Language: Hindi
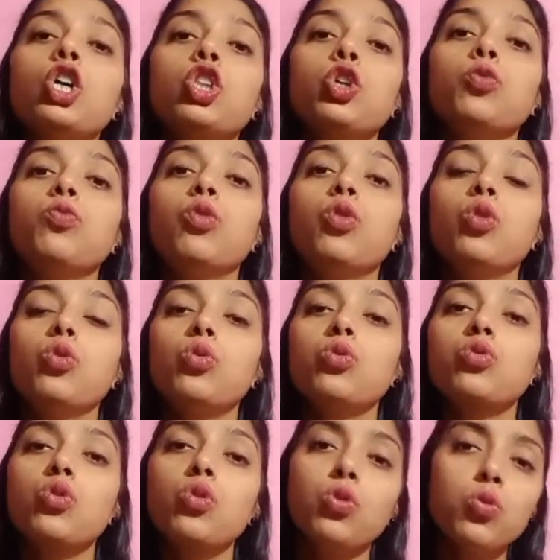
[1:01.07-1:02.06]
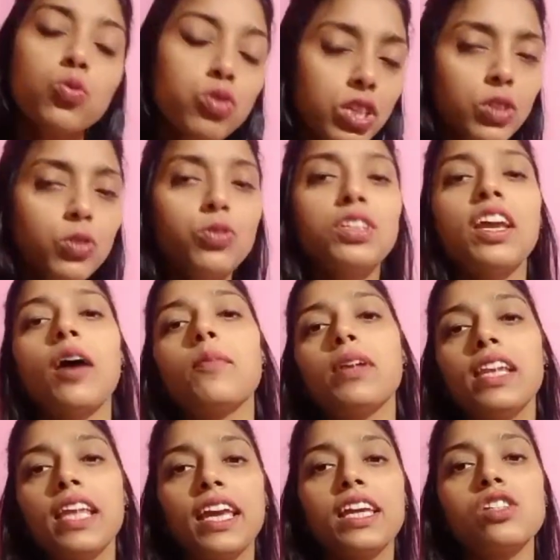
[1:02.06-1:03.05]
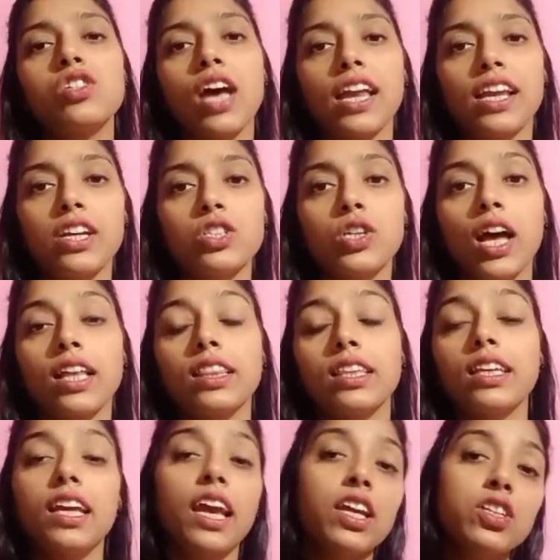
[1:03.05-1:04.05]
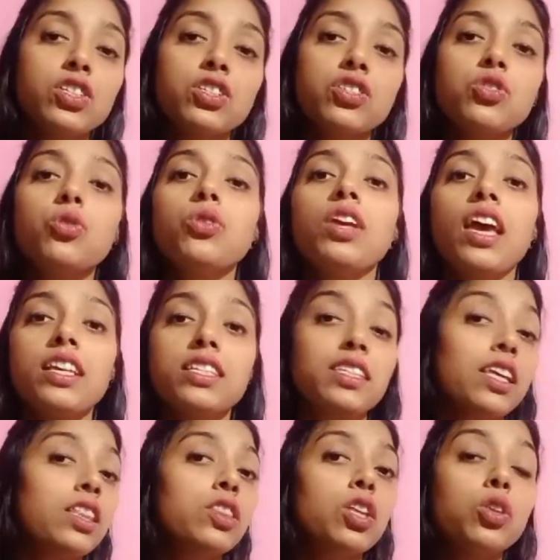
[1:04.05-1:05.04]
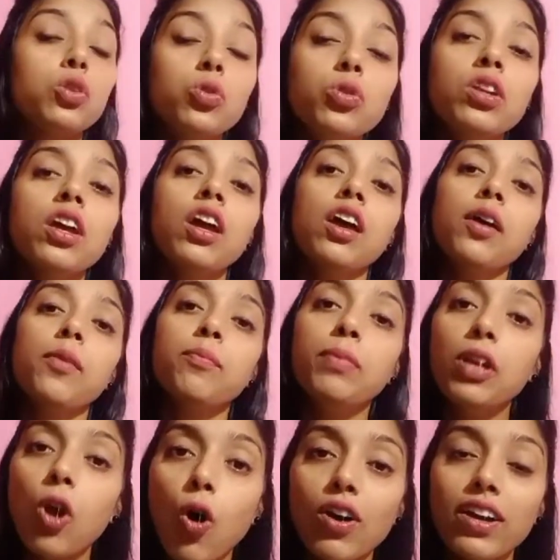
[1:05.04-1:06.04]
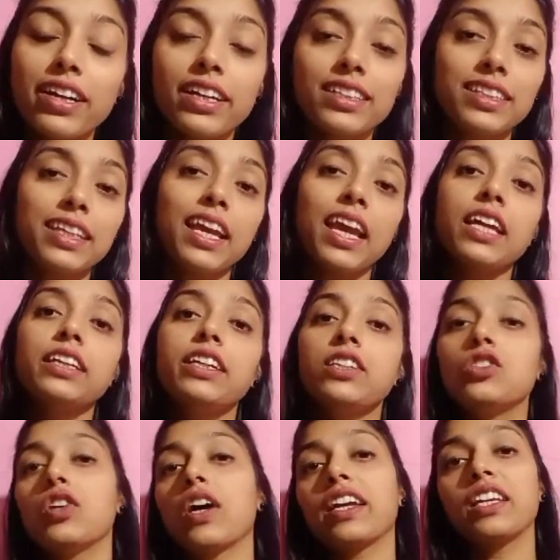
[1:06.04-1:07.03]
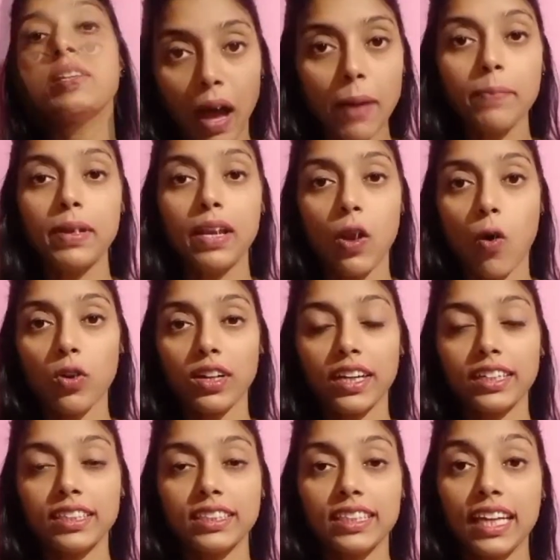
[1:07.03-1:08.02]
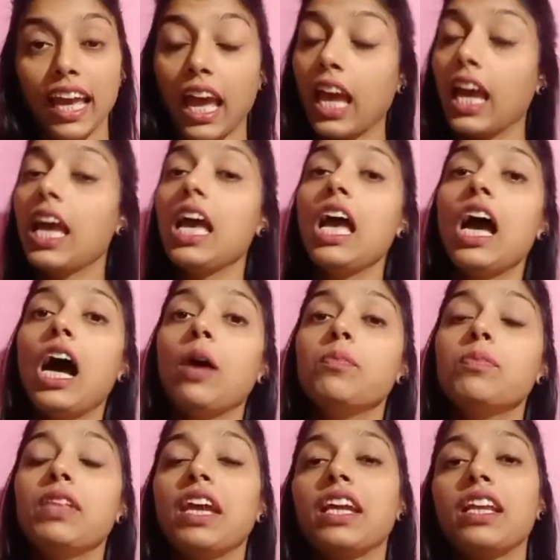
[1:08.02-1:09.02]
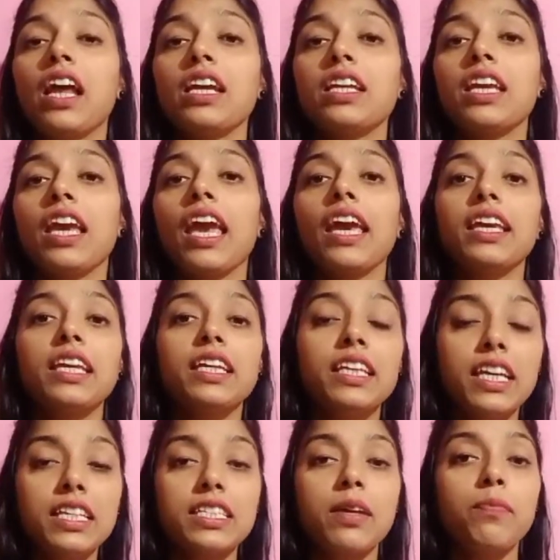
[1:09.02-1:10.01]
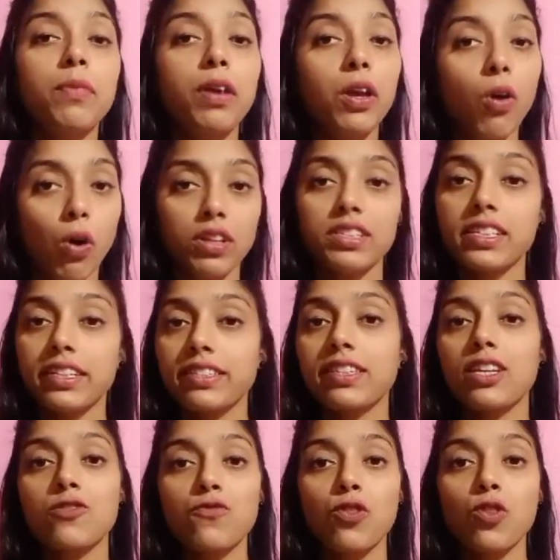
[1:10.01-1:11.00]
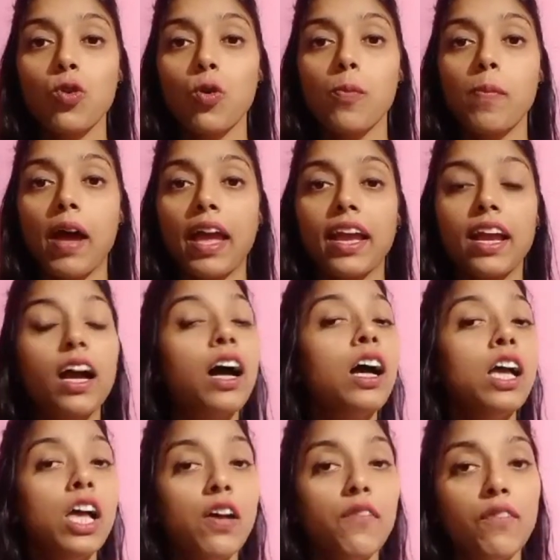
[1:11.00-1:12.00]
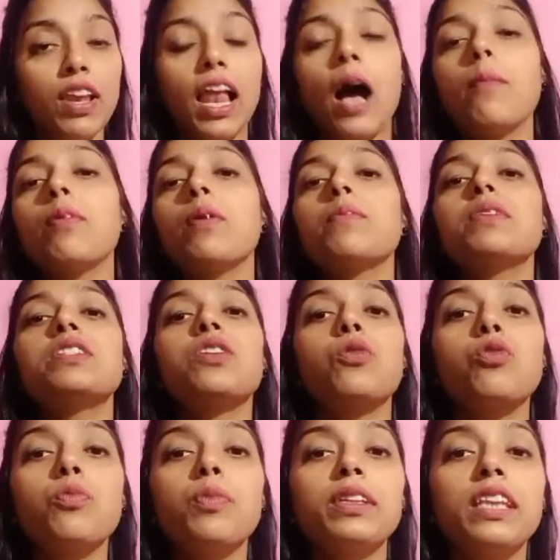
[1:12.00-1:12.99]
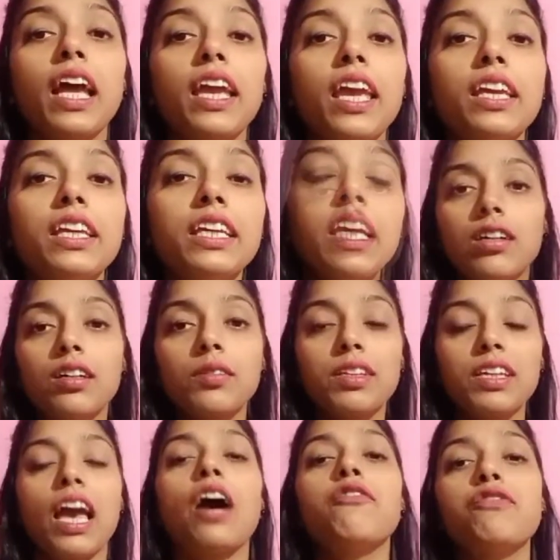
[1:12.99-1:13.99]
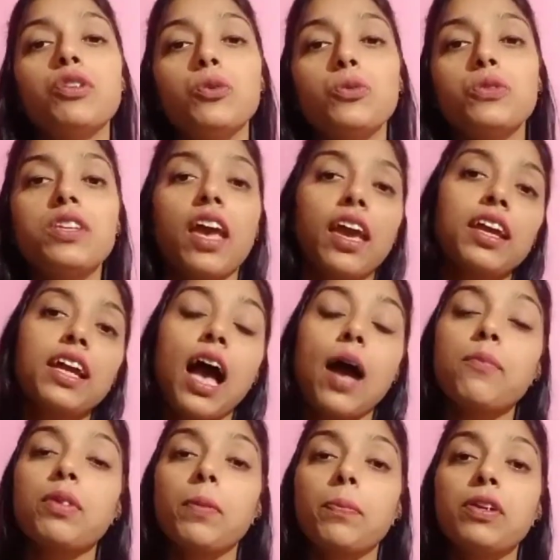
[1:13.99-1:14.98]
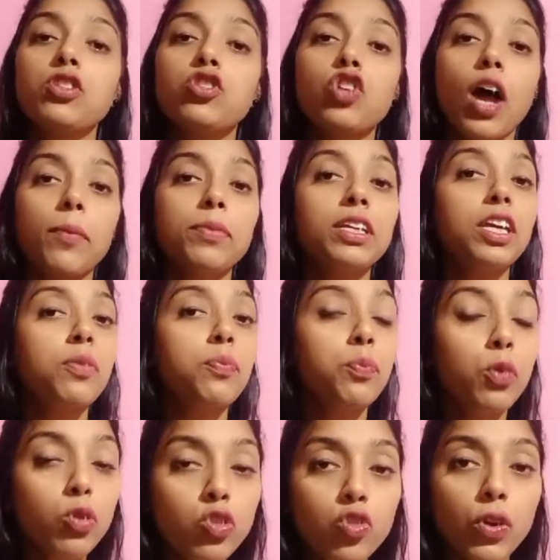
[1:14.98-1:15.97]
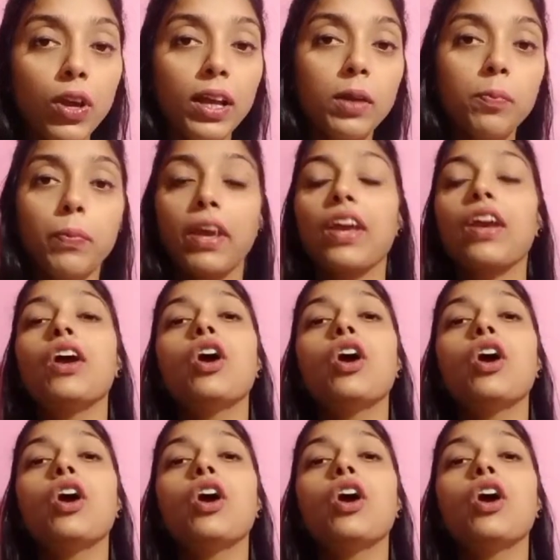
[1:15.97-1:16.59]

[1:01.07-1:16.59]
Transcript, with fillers: तो वो उसको उसी दुनिया में लेके जाना चाहती है जिस दुनिया से दिदुन बिलोंग करती है निर्जा की माँ बिलोंग करती है अब देखना ये है कि ये सब में कौन सक्सेसफुल हो पाएगा वेल आप हमें ज़रूर बताइए कि क्या व्यूज़ है काम्या पंजाबी के पोर्ट्रेयल पे